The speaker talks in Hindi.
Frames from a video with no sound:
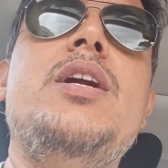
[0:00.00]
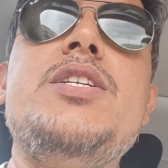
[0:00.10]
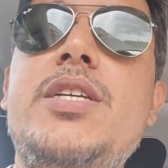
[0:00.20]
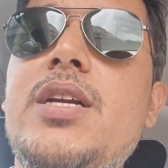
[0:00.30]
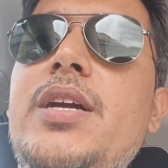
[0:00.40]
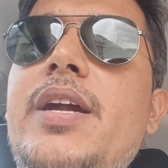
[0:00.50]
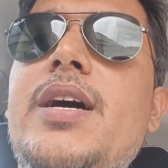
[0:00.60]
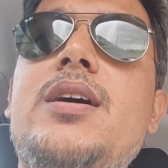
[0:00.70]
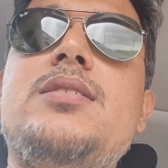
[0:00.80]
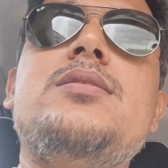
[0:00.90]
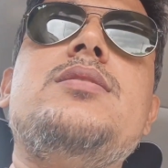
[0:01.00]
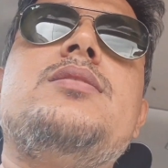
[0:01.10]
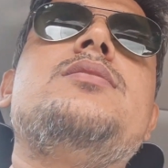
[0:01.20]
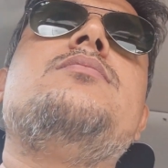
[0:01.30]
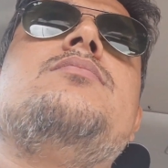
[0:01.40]
डिजिटल इंडिया
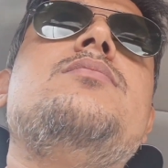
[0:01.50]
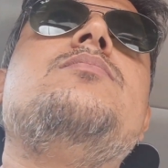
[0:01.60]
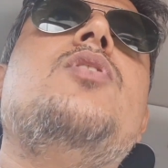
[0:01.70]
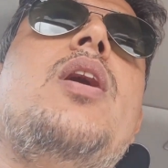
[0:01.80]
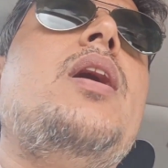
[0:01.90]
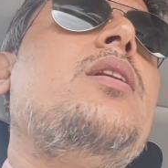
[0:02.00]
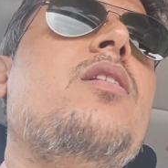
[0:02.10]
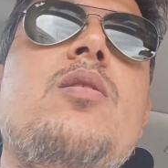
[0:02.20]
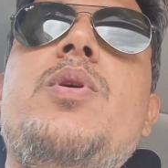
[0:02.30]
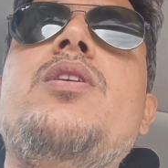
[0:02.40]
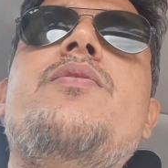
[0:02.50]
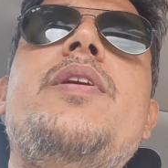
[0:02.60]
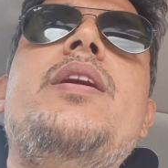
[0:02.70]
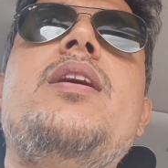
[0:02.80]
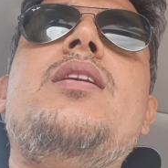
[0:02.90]
एंड गवर्नमेंट
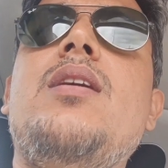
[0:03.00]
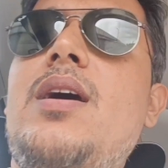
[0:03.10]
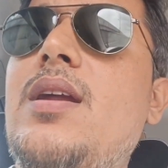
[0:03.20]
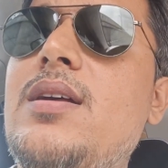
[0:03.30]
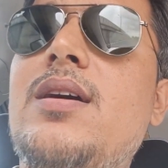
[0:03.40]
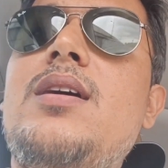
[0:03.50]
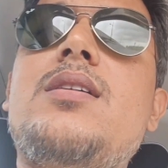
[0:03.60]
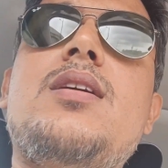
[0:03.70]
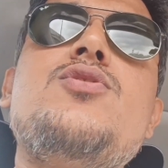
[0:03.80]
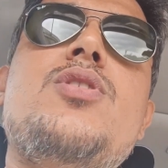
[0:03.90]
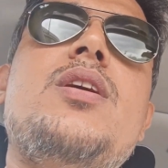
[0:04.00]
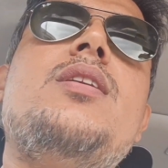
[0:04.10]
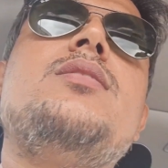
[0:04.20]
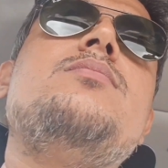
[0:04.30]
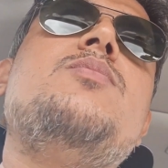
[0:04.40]
ऑफ इंडिया एंड आधार का जो
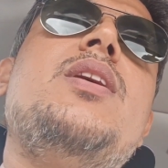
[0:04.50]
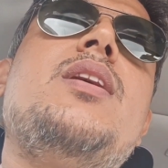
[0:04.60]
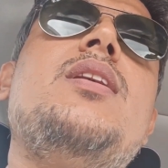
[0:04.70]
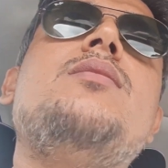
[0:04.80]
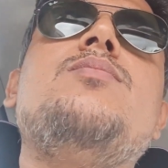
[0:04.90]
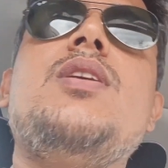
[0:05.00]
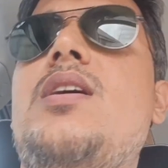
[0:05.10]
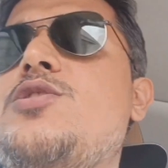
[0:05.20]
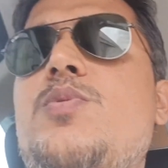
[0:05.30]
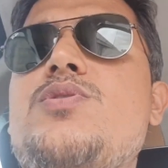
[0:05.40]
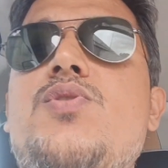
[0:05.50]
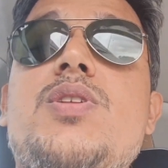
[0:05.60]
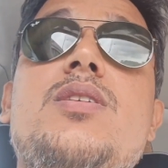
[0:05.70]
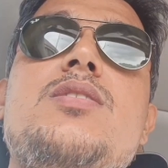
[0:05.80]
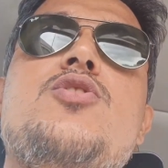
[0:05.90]
है देखें क्या रिस्पॉन्स
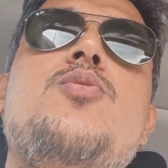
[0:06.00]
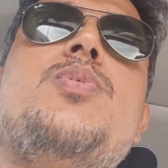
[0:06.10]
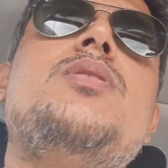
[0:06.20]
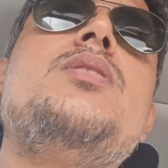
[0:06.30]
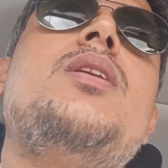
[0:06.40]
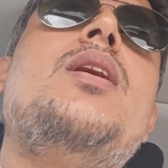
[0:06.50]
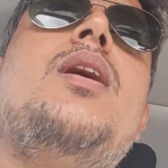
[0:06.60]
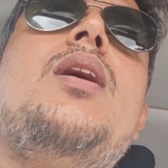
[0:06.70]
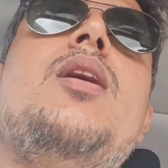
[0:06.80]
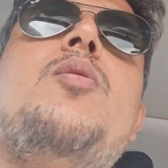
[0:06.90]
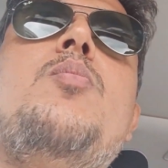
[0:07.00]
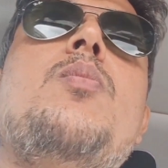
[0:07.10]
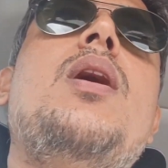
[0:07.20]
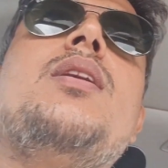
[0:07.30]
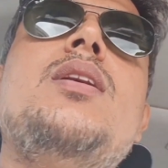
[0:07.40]
रहता है इसके ऊपर
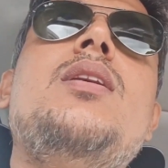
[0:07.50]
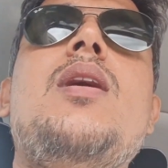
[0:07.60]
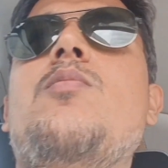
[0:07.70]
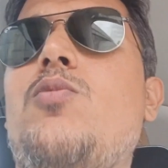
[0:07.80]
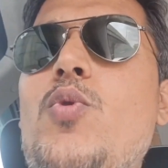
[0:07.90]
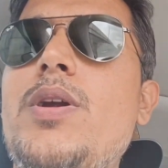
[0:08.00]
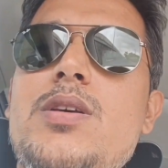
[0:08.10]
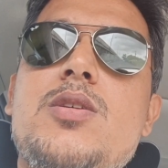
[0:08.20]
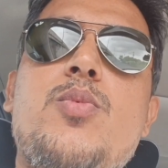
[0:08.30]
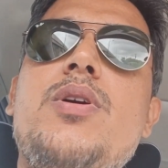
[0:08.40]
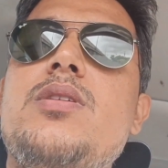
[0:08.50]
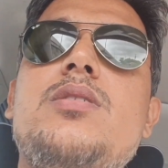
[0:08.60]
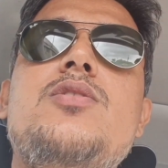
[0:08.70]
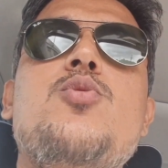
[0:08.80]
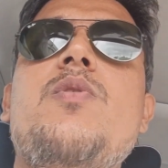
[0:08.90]
बाकी आई एम क्वाइट
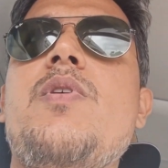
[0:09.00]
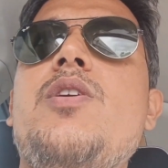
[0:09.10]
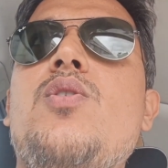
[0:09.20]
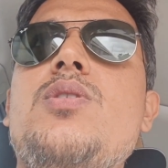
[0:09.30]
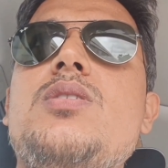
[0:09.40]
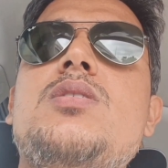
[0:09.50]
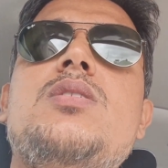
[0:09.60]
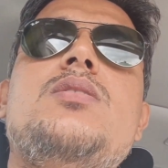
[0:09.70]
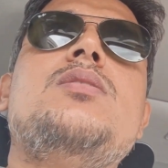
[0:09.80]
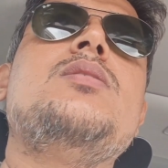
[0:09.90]
डिसअपॉइंटेड टू बी वेरी ऑनेस्ट